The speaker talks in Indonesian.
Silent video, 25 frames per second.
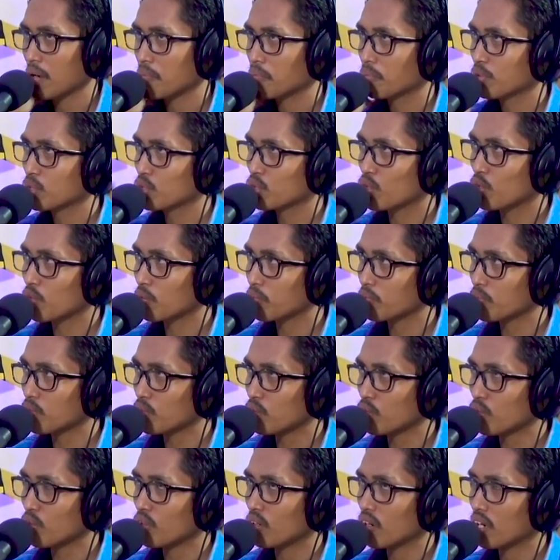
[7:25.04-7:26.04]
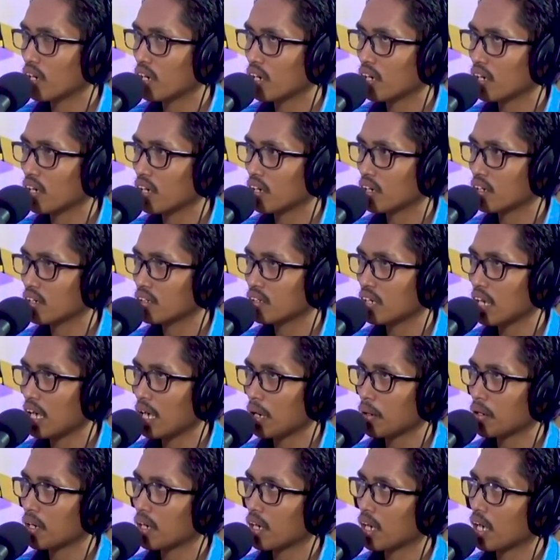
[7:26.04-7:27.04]
menurutmu uh,
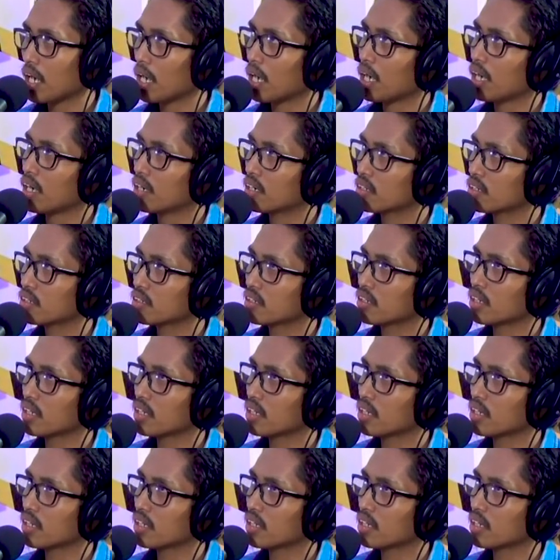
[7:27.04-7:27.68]
uh, uh, uh,